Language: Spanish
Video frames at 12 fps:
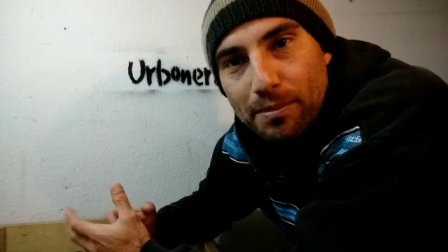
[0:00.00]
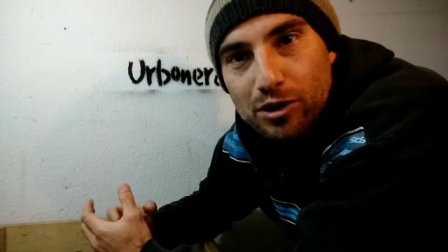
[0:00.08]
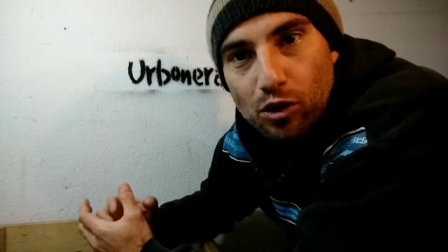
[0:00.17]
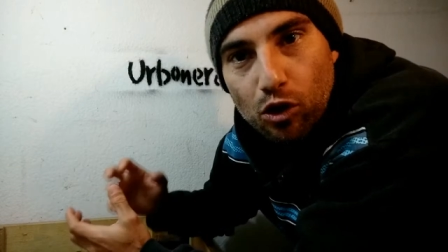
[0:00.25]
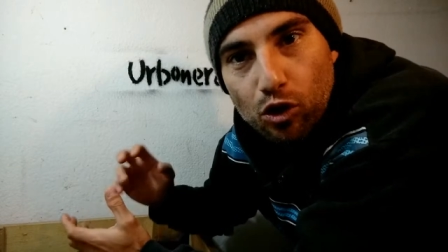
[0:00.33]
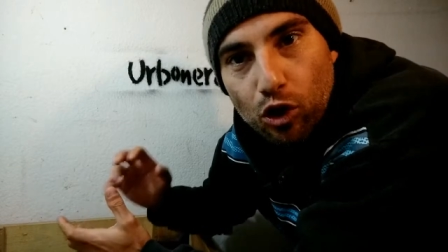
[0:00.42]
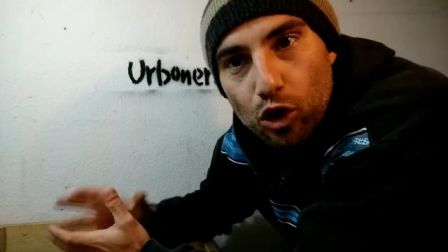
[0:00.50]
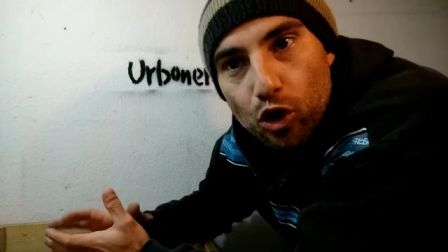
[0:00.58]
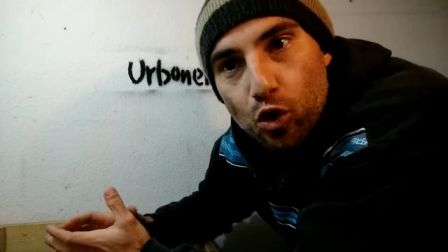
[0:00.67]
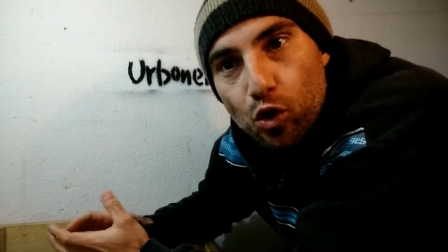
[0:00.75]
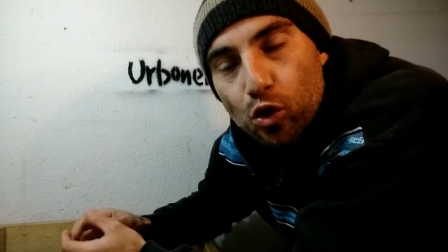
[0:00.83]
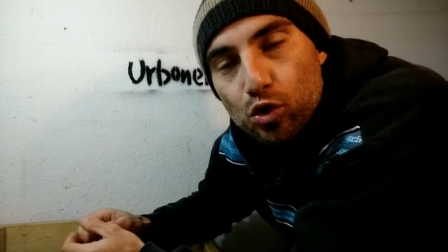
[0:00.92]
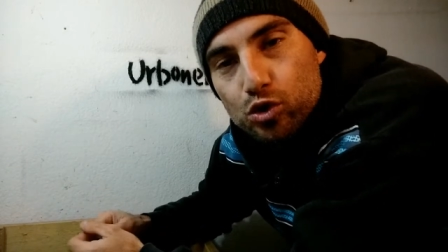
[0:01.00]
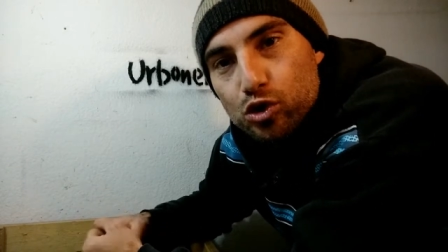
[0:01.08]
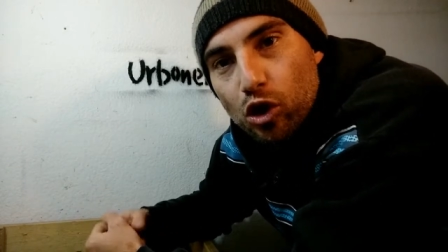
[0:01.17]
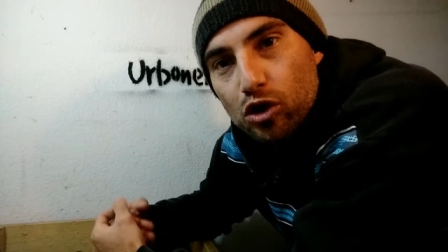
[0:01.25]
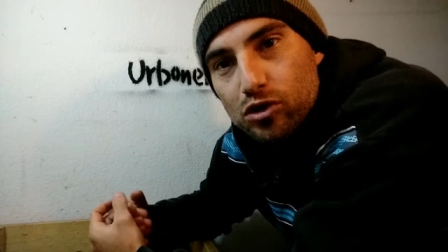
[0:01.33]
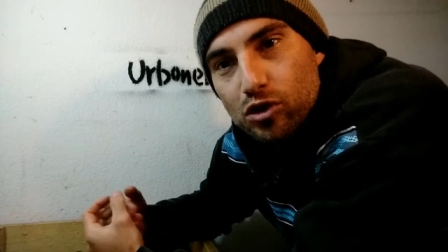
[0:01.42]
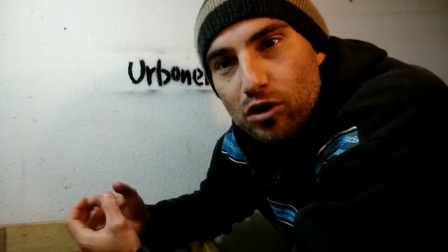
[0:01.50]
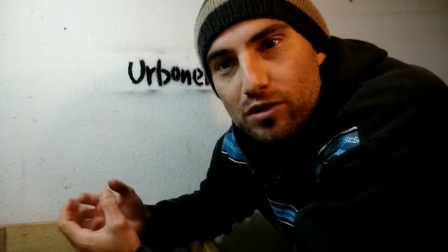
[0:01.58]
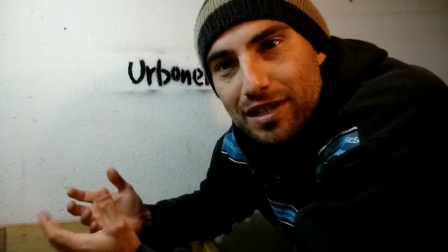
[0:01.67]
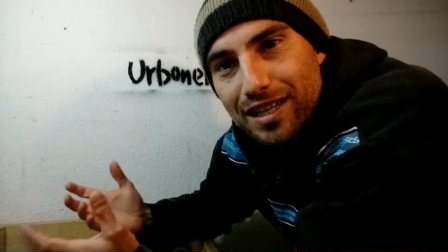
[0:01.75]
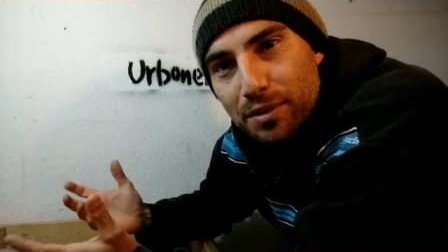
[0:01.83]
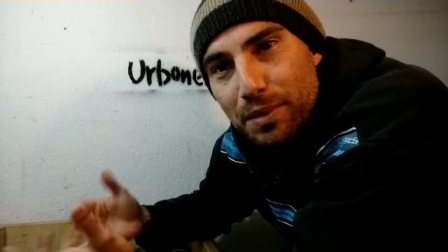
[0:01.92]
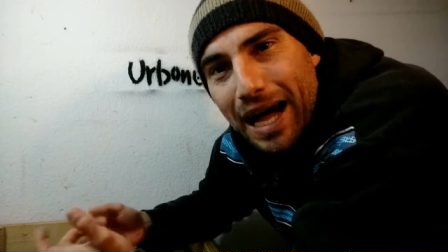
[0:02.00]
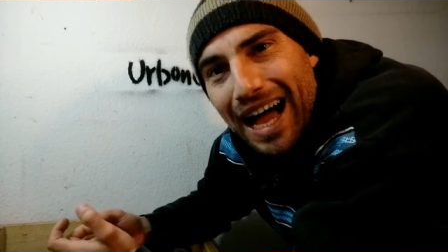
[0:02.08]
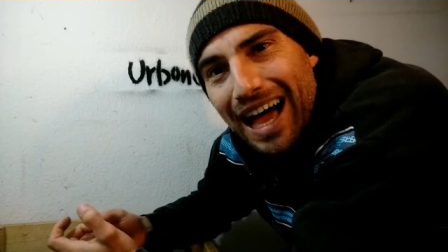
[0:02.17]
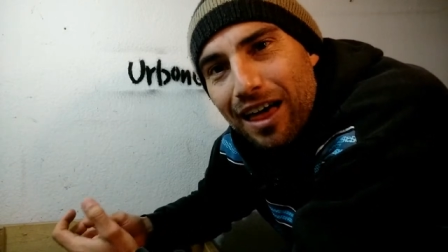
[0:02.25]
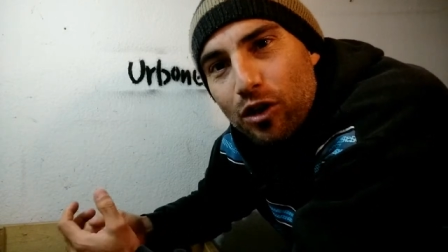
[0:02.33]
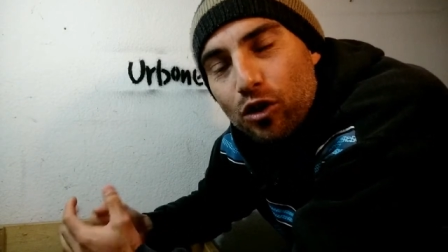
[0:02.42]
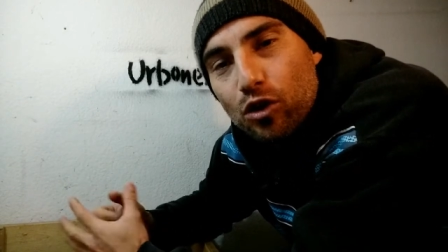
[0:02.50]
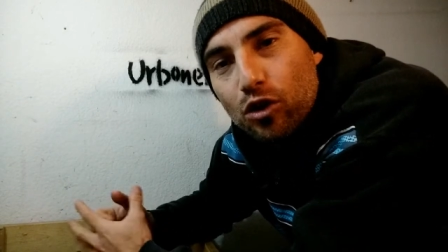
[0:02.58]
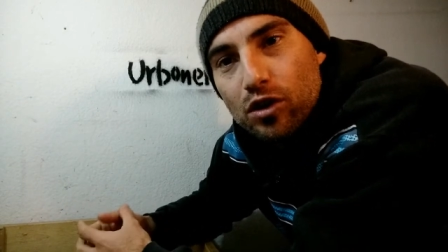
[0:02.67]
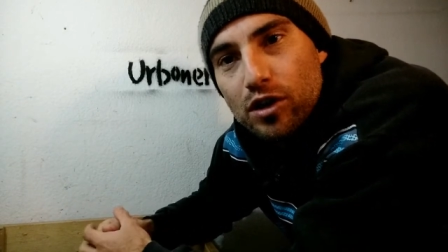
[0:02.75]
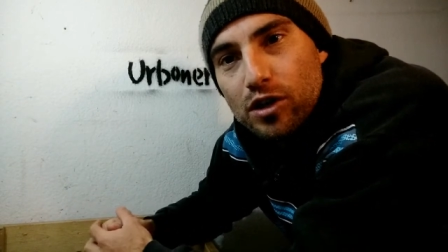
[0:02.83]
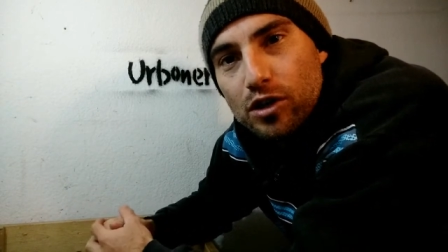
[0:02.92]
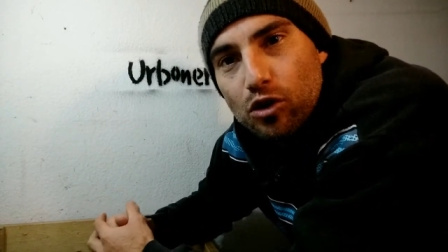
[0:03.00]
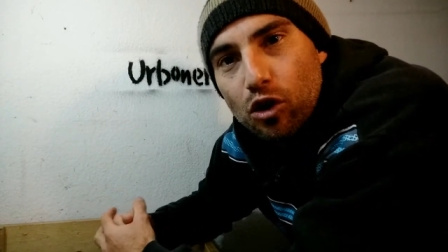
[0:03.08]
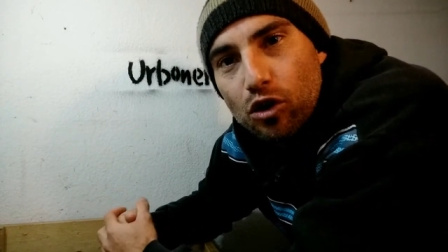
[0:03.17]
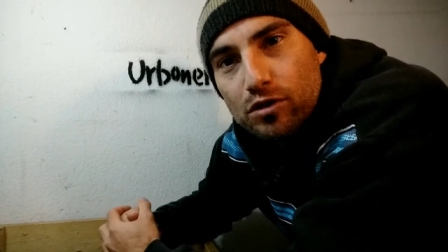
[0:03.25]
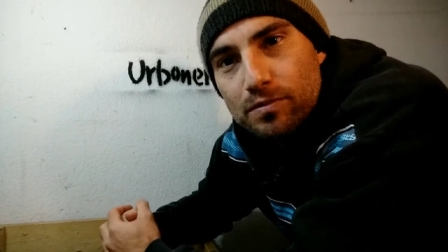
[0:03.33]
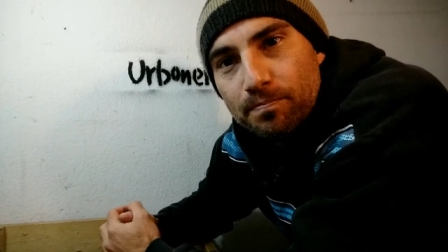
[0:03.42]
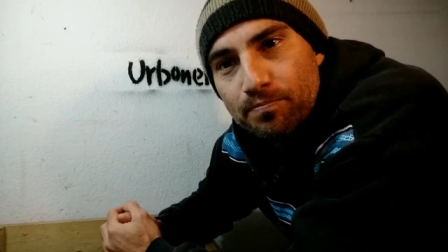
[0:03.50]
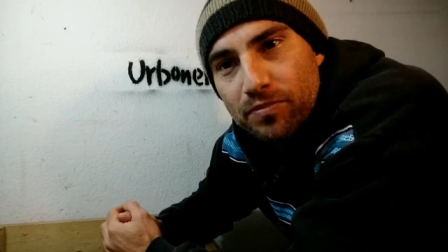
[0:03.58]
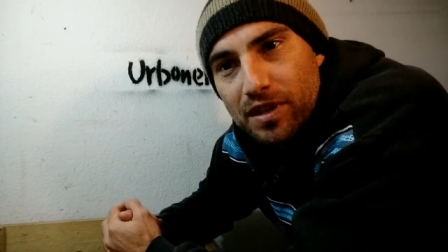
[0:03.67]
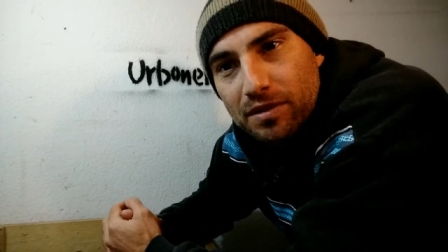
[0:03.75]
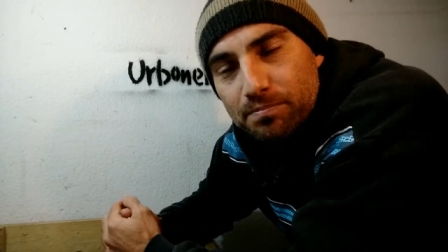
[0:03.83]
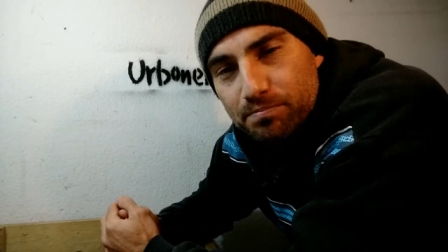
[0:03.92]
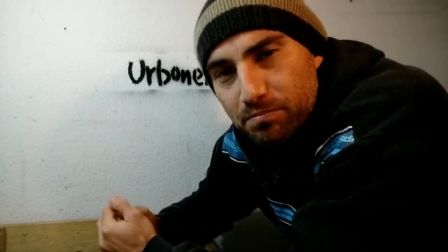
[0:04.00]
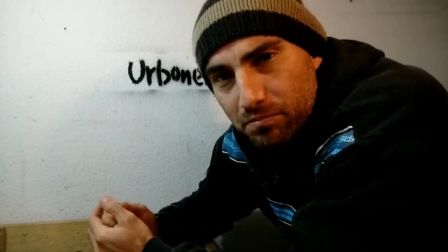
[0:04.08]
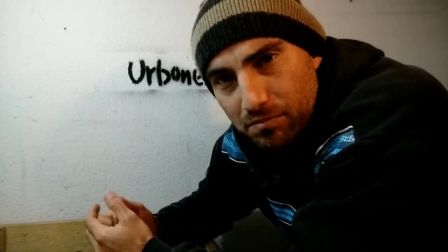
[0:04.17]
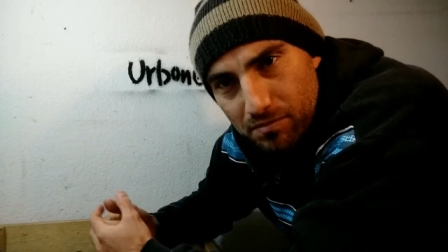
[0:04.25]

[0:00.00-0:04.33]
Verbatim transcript: Hay métodos con luz, con, con cribado, con